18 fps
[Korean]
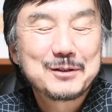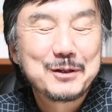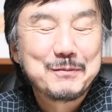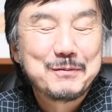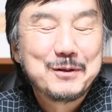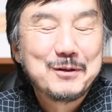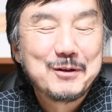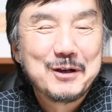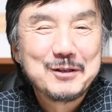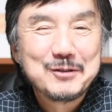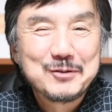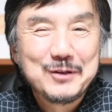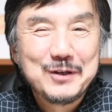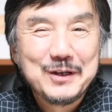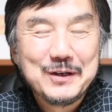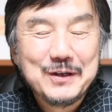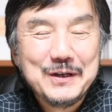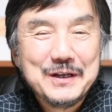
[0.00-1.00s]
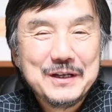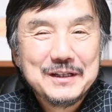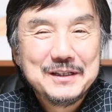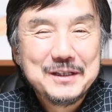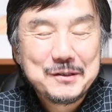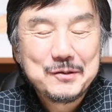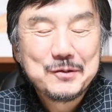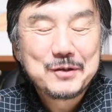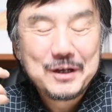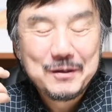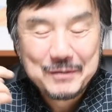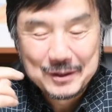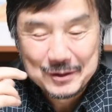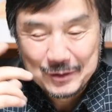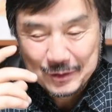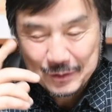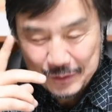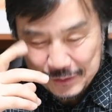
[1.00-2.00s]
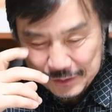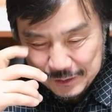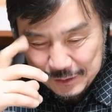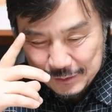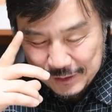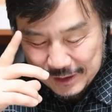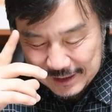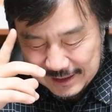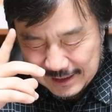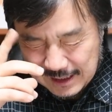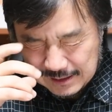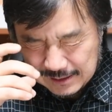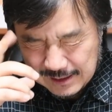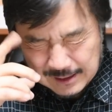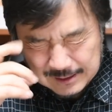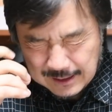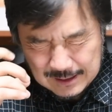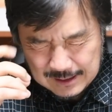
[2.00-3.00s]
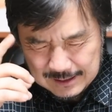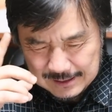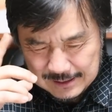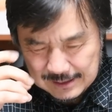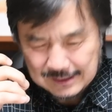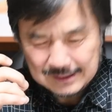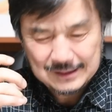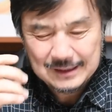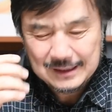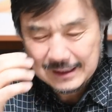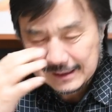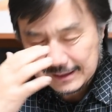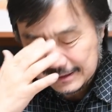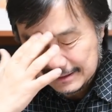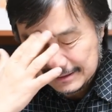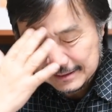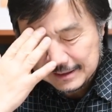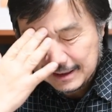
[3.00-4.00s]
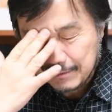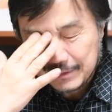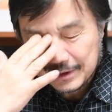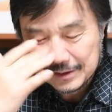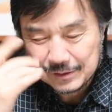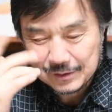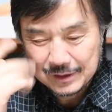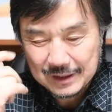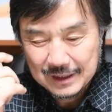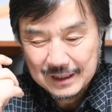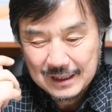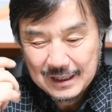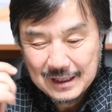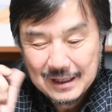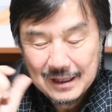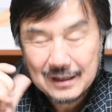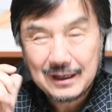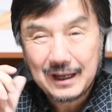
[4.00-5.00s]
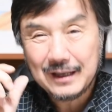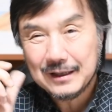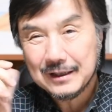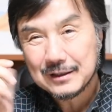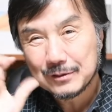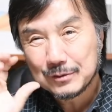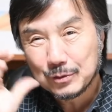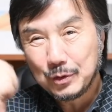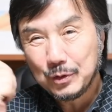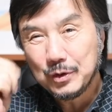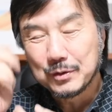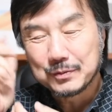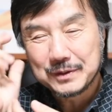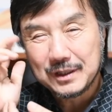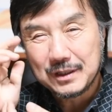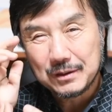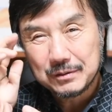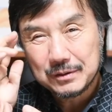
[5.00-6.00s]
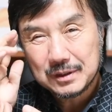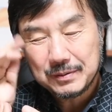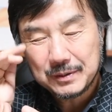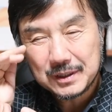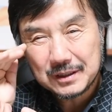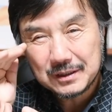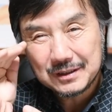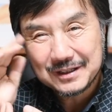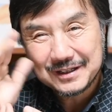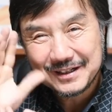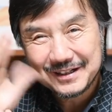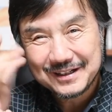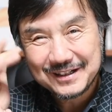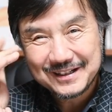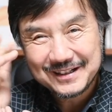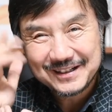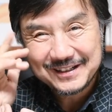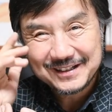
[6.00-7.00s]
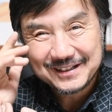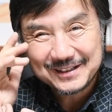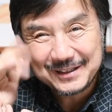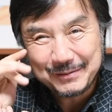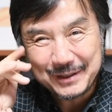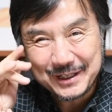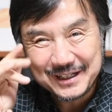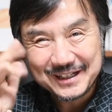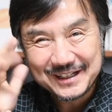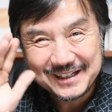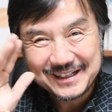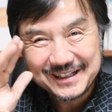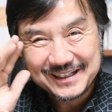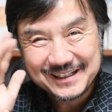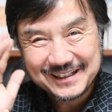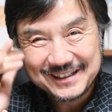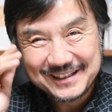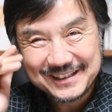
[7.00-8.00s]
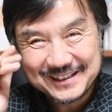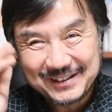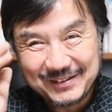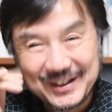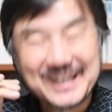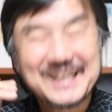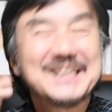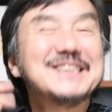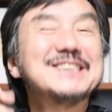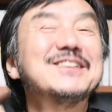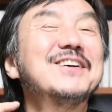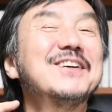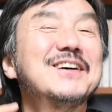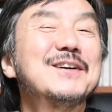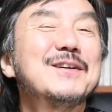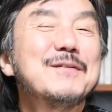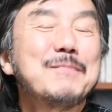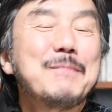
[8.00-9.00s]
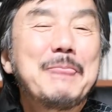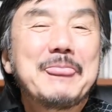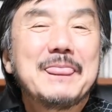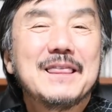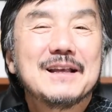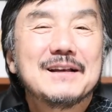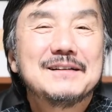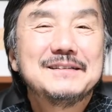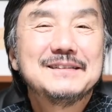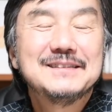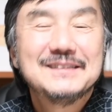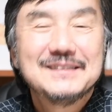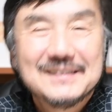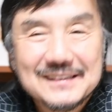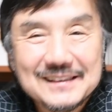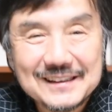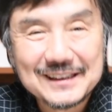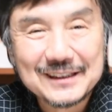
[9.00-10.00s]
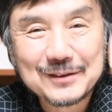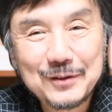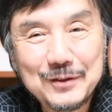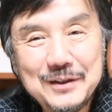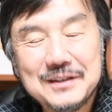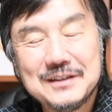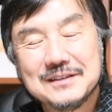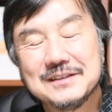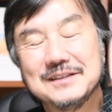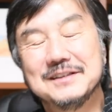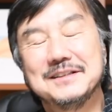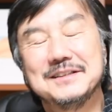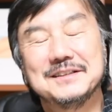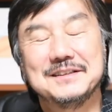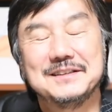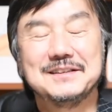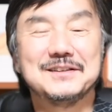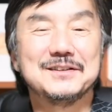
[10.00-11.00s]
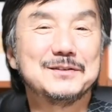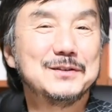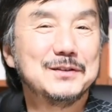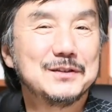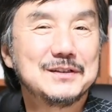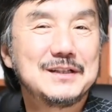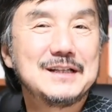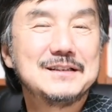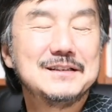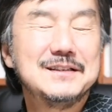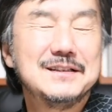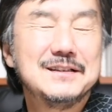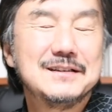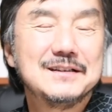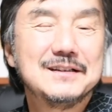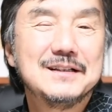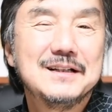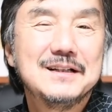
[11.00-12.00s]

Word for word: 소리 별로 안 좋아해요. 니콘 카메라 소리 훨씬 좋아해요. 착삭 그 카메라 소리. 라이카는 또 소리가 없잖아요. 샤박, 샤박, 샤박. 그죠? 네, 그런 소리를 즐기는 또 사진